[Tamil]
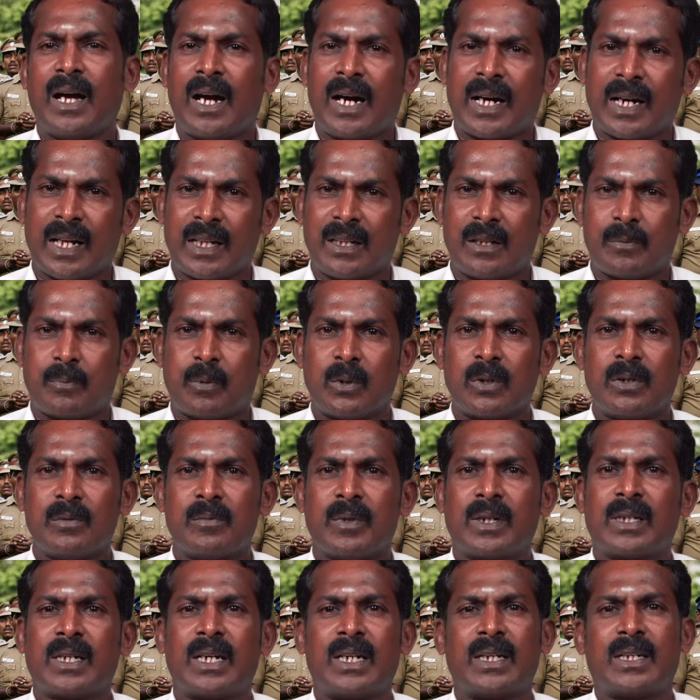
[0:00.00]
ஆனால் அந்த
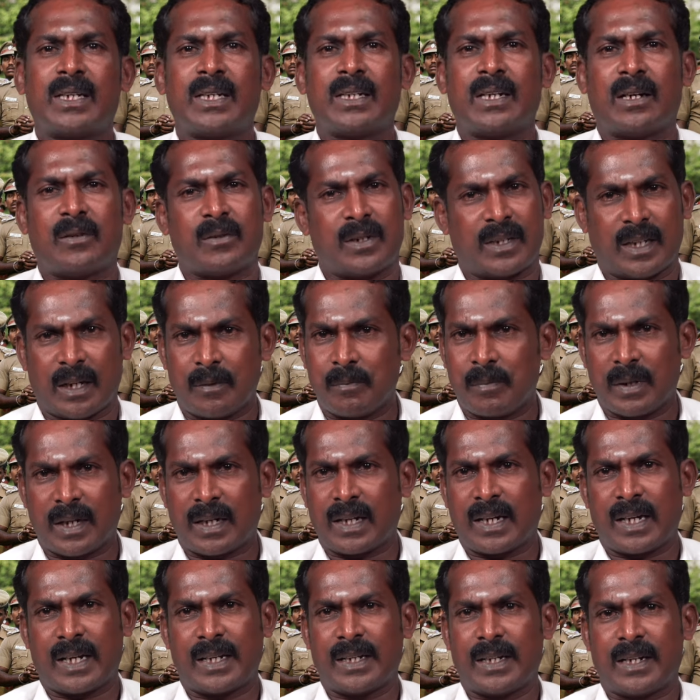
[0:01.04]
பொதுமக்களுக்கு அவங்க
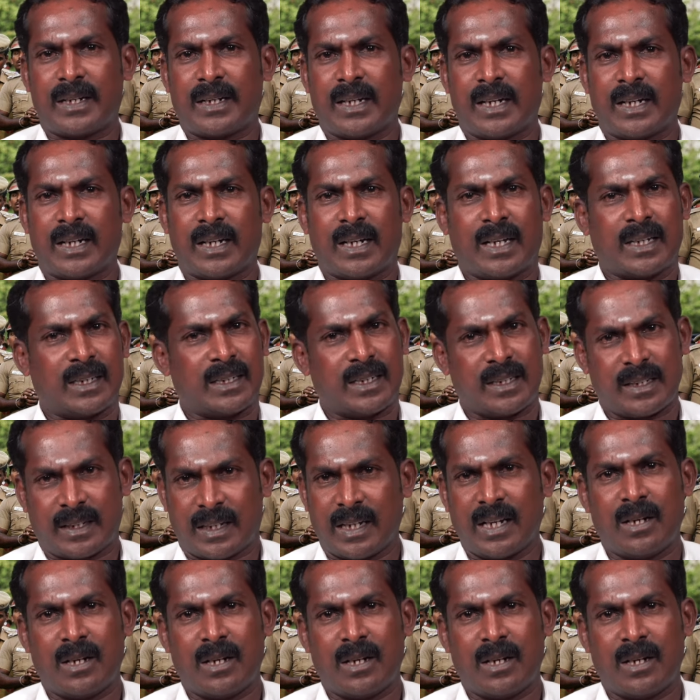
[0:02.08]
நண்பர்களாக இருக்காங்களாங்கிறது